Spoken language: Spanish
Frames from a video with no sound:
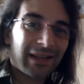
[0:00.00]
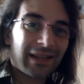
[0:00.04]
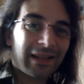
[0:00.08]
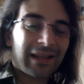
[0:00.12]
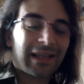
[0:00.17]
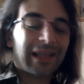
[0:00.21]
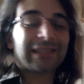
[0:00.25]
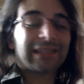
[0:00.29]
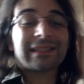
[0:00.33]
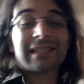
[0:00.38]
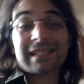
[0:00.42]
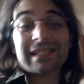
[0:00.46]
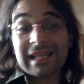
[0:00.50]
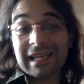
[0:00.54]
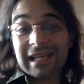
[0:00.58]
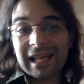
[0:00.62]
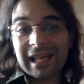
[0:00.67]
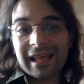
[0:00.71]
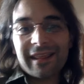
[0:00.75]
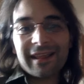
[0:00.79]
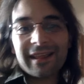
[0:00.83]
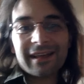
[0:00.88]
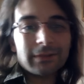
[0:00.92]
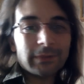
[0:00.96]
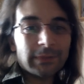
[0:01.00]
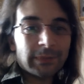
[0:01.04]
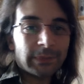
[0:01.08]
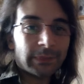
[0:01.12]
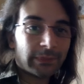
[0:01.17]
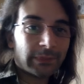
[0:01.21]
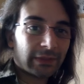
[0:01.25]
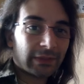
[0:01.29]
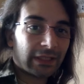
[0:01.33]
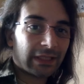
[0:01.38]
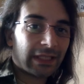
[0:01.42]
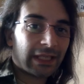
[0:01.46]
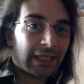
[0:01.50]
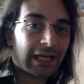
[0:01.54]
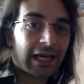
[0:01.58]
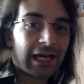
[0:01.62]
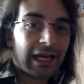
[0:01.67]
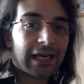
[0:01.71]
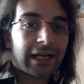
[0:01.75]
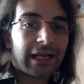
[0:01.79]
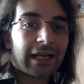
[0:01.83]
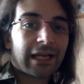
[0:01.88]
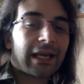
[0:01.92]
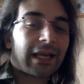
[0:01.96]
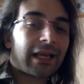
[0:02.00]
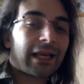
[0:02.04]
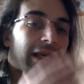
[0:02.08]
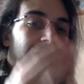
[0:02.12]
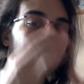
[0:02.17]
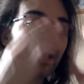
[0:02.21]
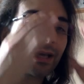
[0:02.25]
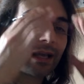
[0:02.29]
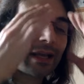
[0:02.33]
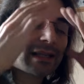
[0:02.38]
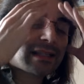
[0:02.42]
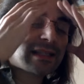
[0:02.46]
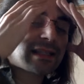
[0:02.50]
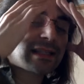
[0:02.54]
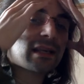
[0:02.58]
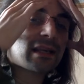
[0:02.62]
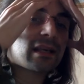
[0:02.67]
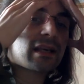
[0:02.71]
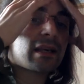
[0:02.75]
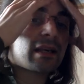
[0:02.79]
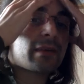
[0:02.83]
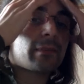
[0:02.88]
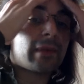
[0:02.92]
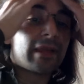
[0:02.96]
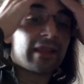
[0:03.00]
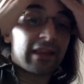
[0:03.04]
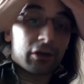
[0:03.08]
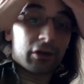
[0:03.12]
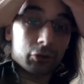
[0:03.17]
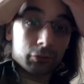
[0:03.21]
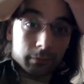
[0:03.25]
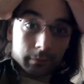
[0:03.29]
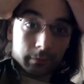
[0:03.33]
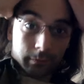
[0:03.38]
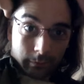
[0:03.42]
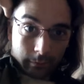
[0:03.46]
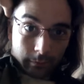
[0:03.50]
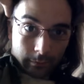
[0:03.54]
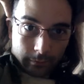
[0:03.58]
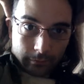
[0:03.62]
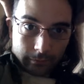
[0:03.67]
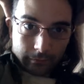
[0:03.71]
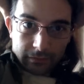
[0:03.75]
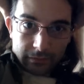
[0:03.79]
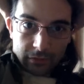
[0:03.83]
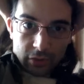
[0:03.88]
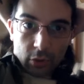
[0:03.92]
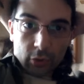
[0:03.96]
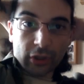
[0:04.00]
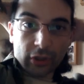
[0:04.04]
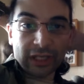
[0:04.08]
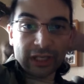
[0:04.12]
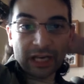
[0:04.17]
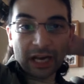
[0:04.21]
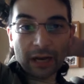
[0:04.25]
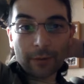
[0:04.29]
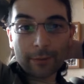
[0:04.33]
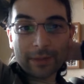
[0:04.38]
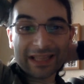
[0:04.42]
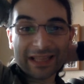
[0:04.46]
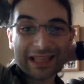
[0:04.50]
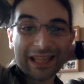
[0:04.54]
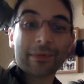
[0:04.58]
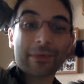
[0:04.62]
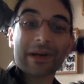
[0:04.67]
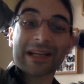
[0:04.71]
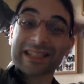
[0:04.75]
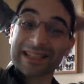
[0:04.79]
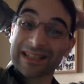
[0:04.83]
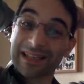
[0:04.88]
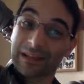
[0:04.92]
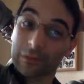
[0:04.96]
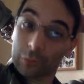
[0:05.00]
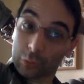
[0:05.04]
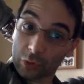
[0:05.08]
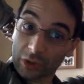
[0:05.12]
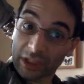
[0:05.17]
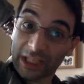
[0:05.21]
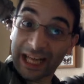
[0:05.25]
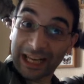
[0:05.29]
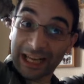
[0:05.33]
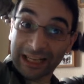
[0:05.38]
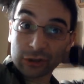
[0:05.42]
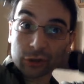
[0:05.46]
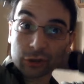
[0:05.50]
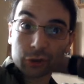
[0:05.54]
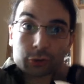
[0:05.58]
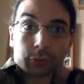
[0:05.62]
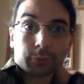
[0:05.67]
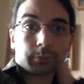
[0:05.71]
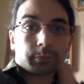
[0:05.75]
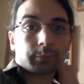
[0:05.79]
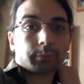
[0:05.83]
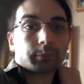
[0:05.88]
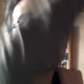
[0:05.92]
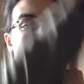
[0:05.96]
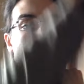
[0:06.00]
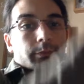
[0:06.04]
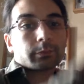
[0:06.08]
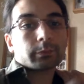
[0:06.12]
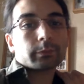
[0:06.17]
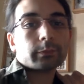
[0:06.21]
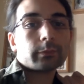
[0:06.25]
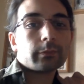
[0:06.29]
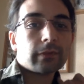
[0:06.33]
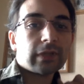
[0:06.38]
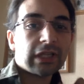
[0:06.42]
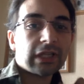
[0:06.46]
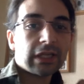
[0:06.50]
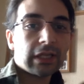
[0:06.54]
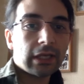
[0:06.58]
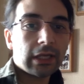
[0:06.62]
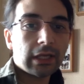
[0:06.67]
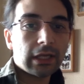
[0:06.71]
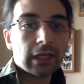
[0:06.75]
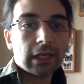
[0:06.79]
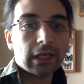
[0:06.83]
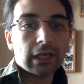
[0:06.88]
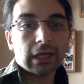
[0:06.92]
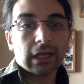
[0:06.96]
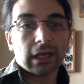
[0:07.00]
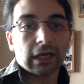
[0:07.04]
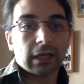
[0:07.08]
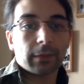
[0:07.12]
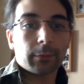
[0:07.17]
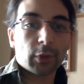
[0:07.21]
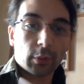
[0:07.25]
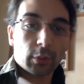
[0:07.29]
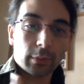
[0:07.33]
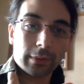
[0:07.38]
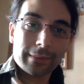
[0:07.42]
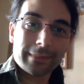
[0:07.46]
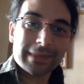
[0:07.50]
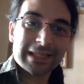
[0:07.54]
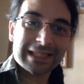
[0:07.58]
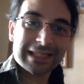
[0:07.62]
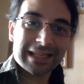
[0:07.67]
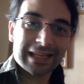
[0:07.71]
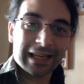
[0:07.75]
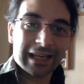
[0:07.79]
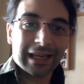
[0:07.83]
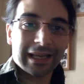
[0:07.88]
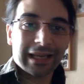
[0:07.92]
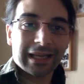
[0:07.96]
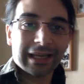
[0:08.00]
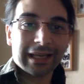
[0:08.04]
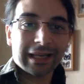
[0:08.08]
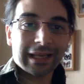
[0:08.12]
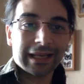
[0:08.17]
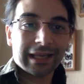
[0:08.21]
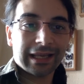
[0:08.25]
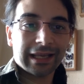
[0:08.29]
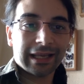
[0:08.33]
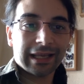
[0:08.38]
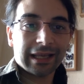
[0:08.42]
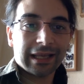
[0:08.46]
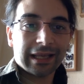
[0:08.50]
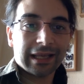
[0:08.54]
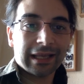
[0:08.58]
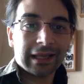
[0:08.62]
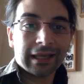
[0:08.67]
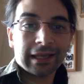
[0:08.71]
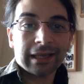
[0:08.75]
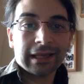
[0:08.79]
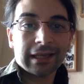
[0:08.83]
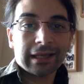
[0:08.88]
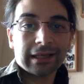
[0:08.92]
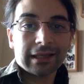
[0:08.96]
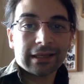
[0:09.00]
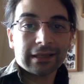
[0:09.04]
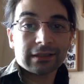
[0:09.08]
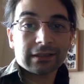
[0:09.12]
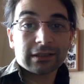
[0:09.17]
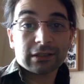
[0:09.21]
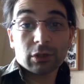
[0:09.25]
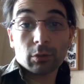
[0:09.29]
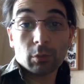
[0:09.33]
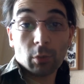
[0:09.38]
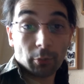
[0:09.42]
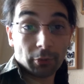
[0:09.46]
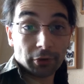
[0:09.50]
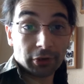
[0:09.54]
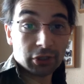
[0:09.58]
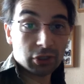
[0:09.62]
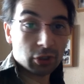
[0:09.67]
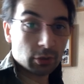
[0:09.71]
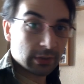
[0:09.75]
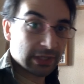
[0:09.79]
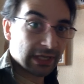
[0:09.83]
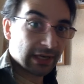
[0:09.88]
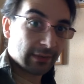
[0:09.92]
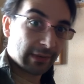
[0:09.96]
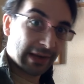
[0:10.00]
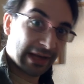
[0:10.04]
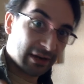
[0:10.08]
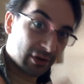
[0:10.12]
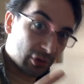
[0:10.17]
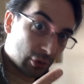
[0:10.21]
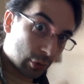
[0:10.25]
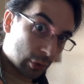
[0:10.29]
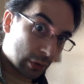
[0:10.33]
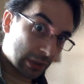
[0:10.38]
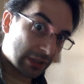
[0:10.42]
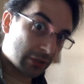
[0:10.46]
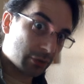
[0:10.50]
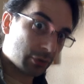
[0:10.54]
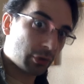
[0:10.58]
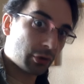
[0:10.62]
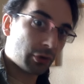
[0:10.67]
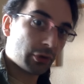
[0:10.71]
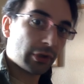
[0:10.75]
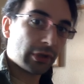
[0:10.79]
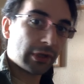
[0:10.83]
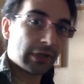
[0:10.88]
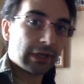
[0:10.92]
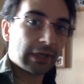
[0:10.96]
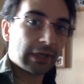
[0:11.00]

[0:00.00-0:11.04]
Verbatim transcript: Antes que nada, indicar que este vídeo originalmente iba a ser un directo. El problema es que, eh, como podéis observar, no estoy